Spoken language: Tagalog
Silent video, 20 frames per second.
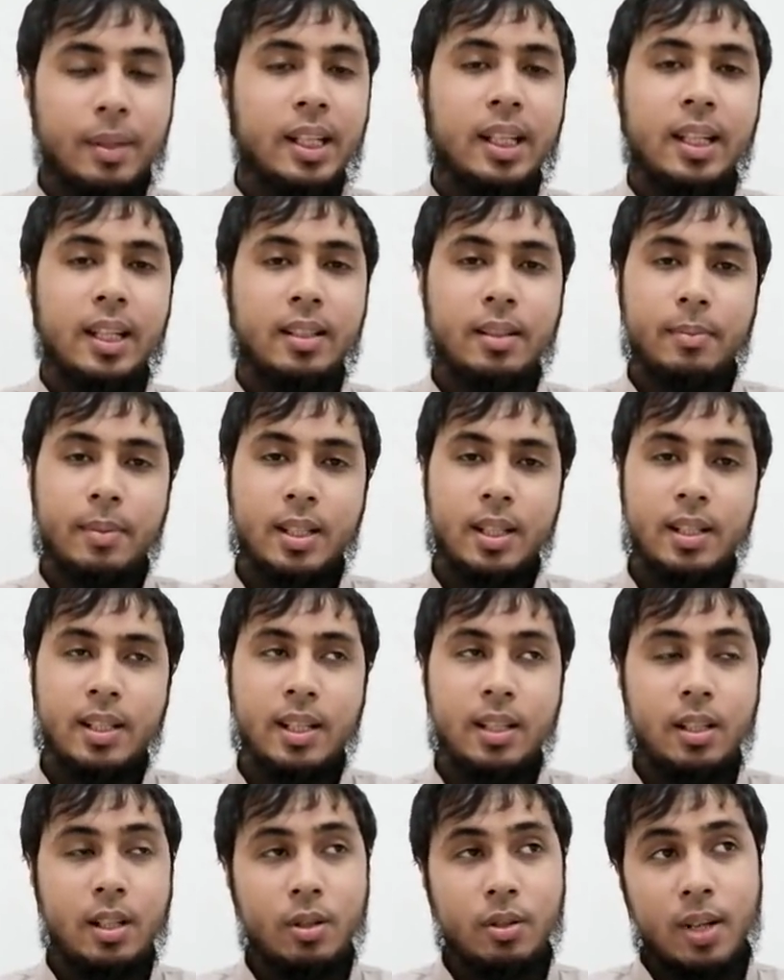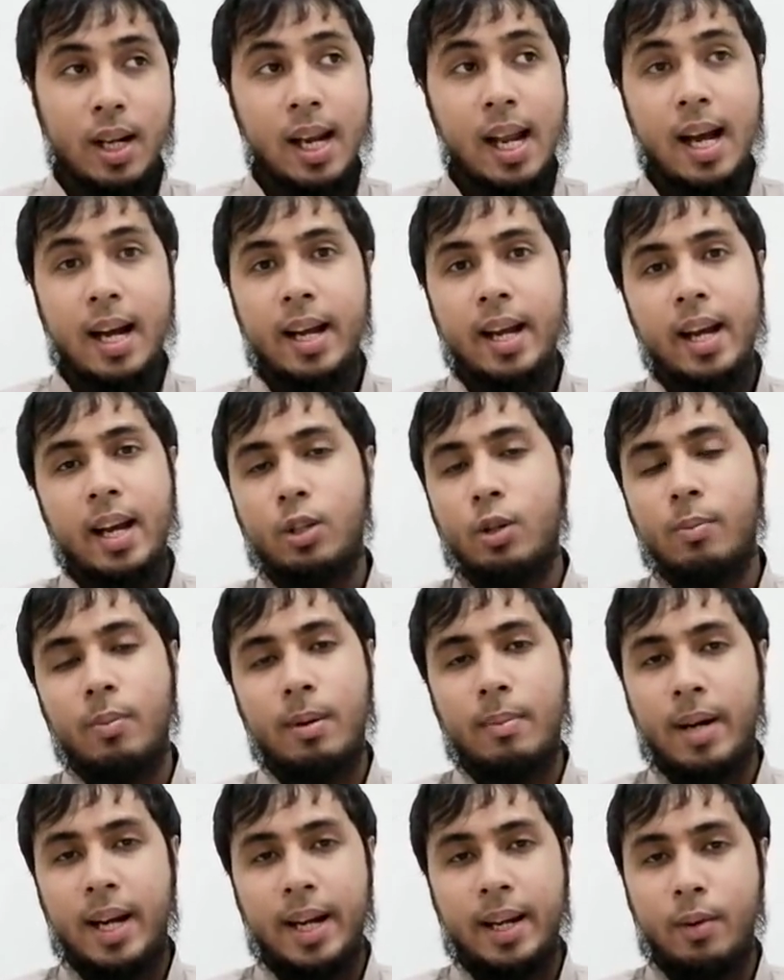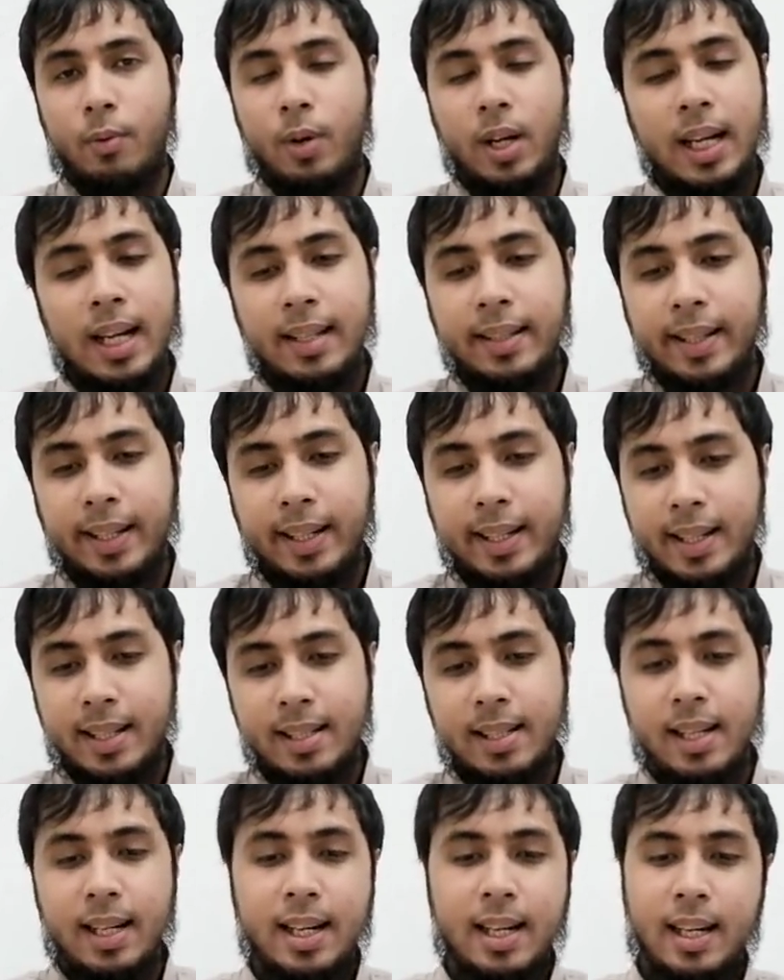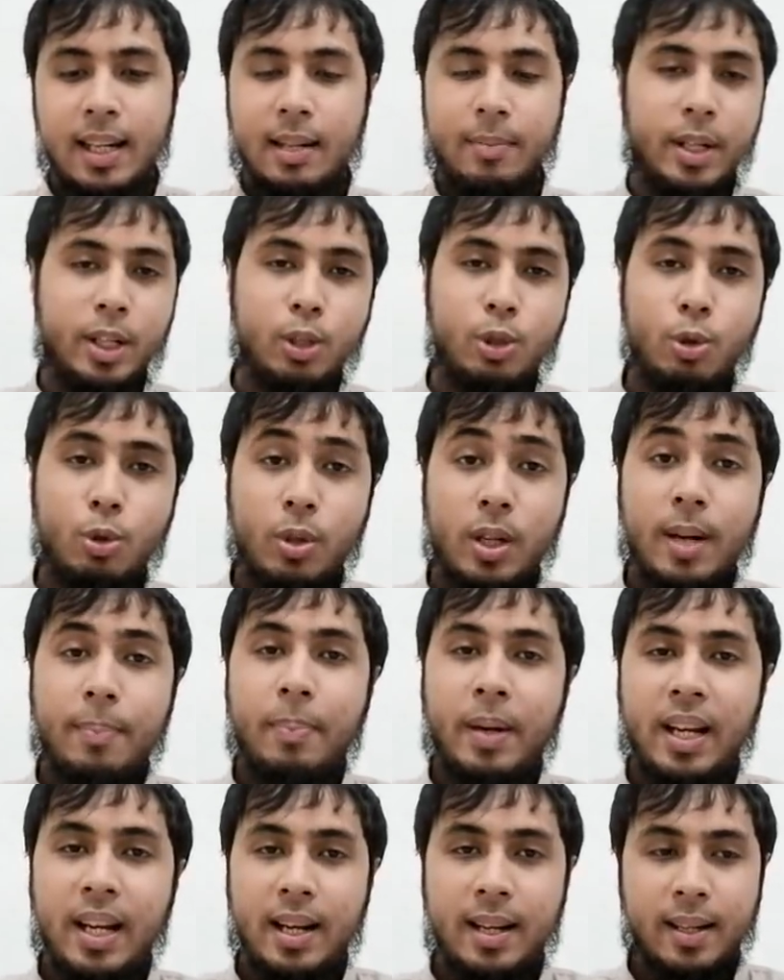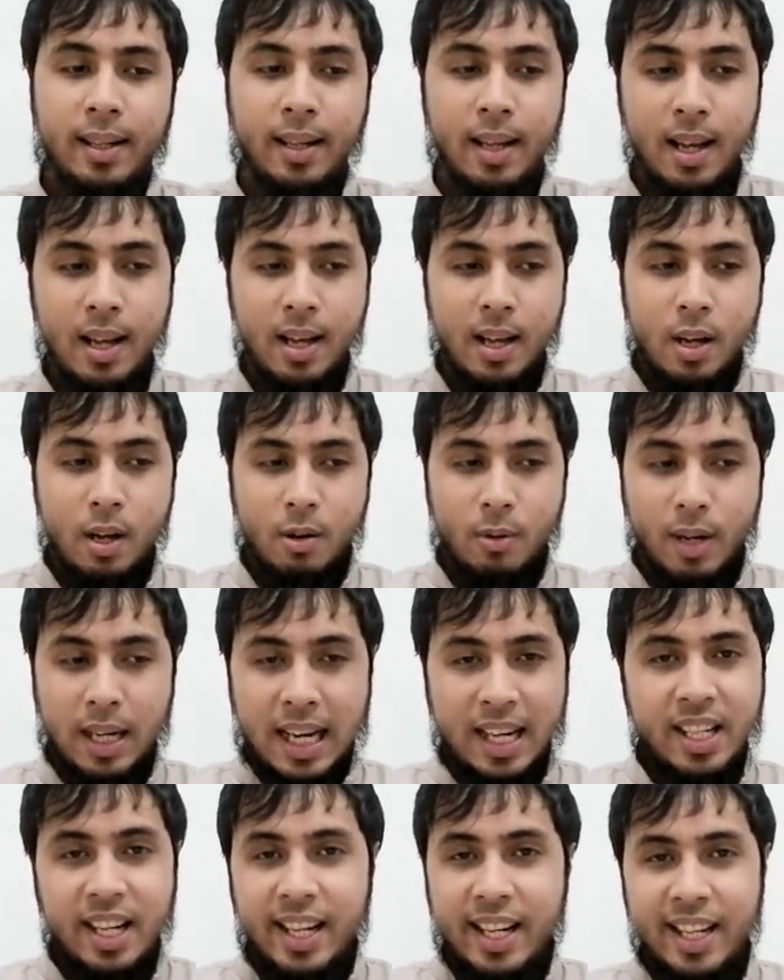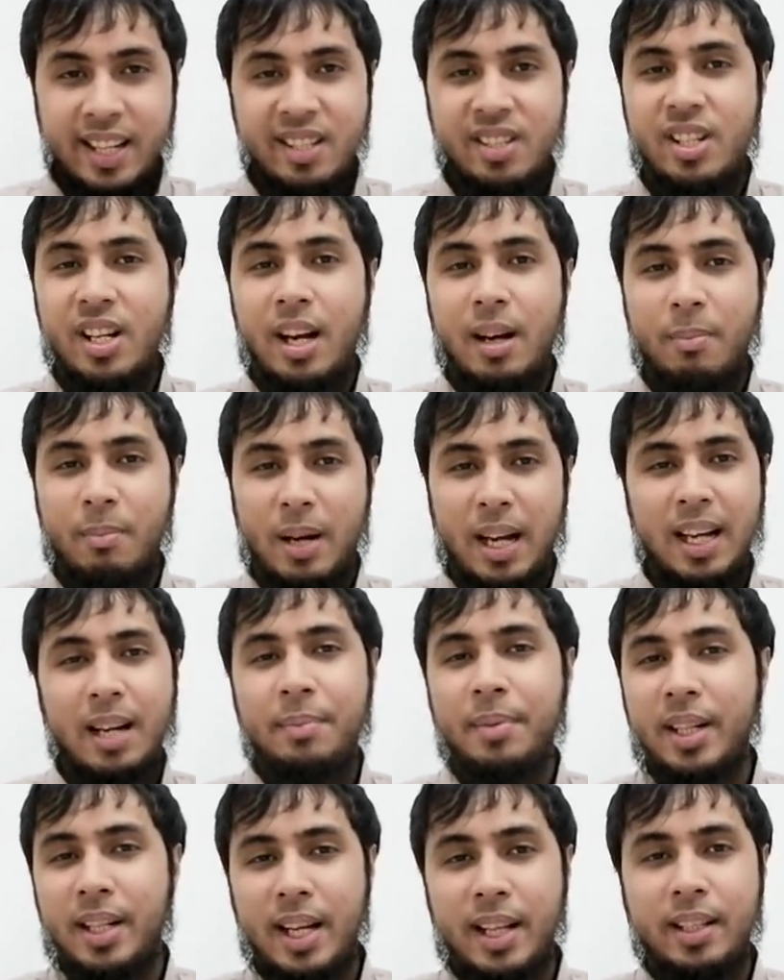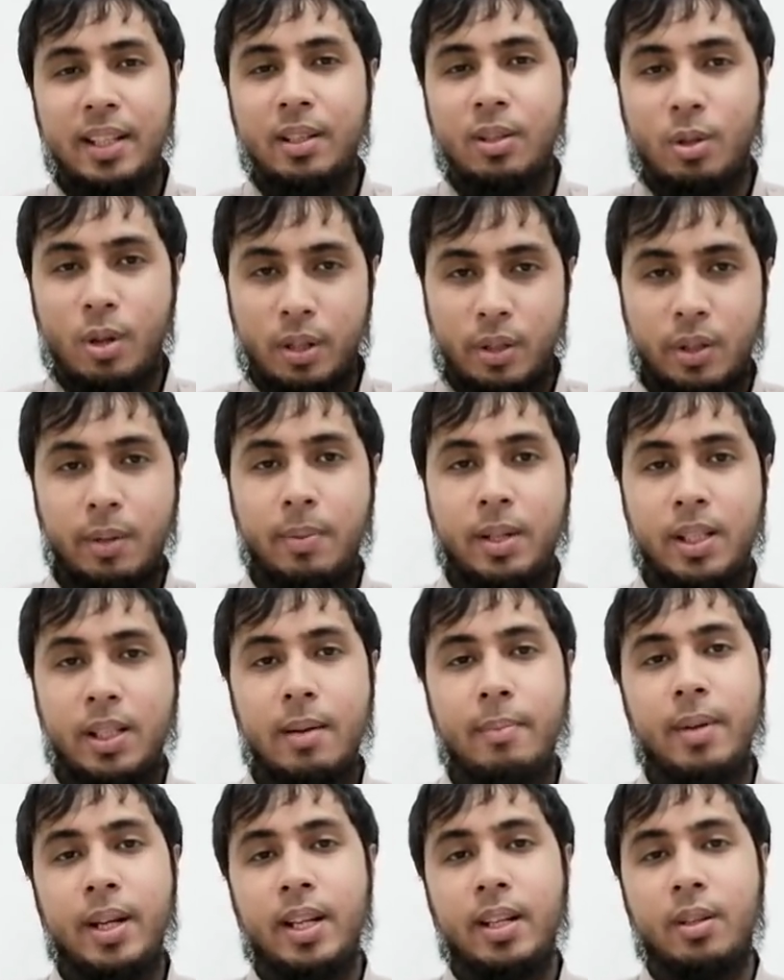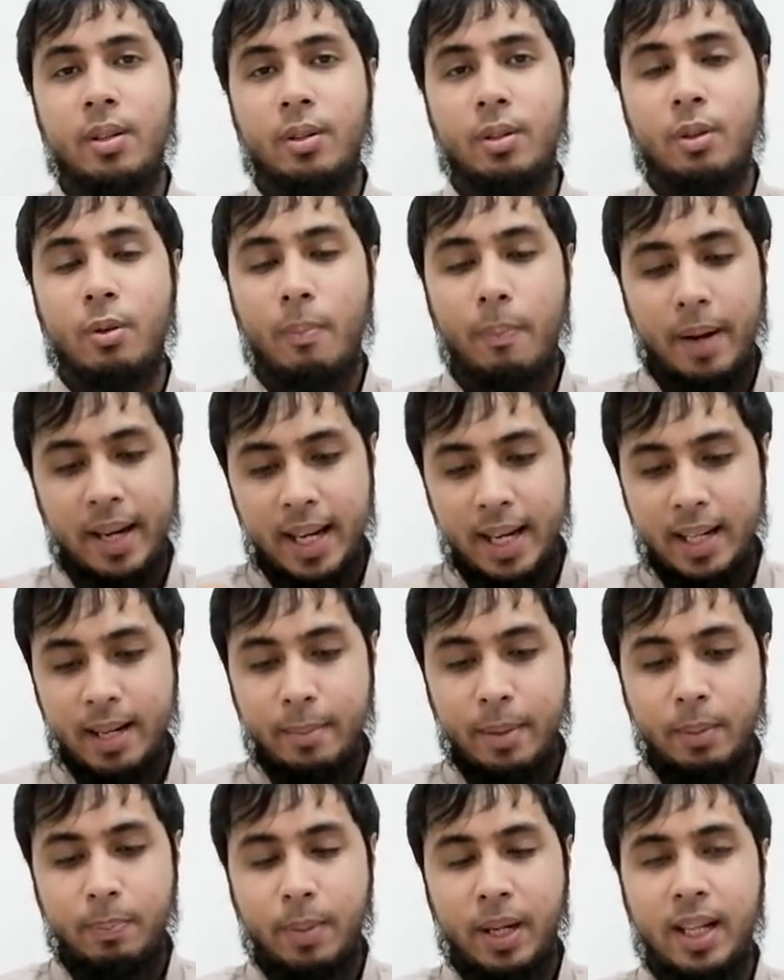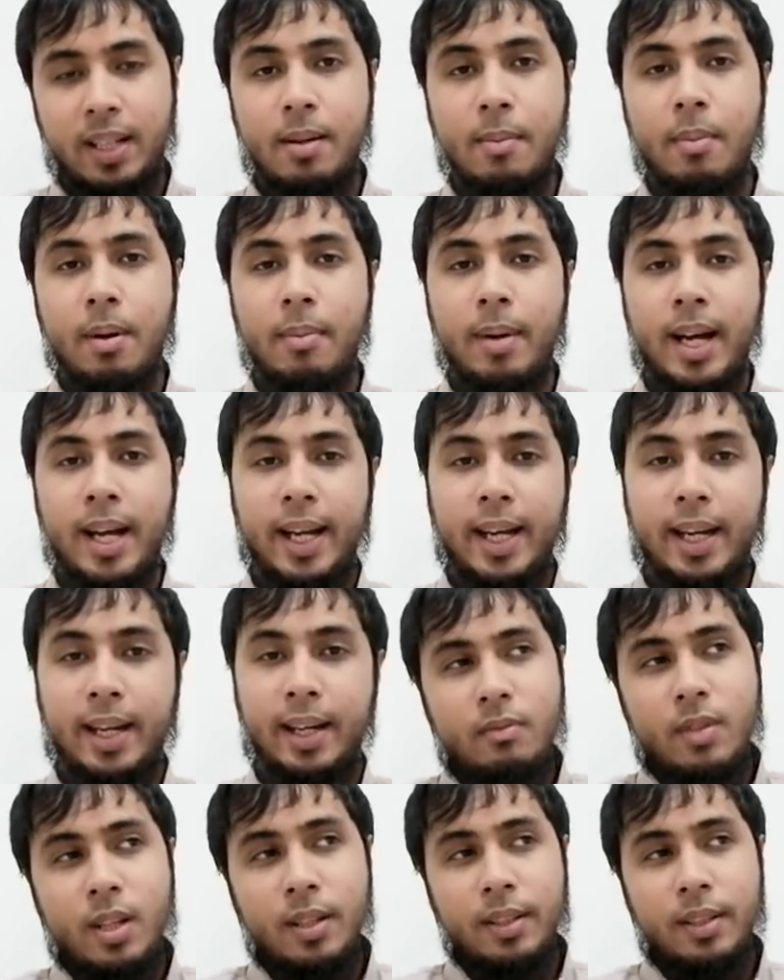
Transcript: Hindi natin masisisi yung lalaki at yung babae. Wala talaga silang alam. Itsura pa lang wala siyang hijab, alam na natin kung anong ibig sabihin yun. Yung pananamit pa lang ng babae.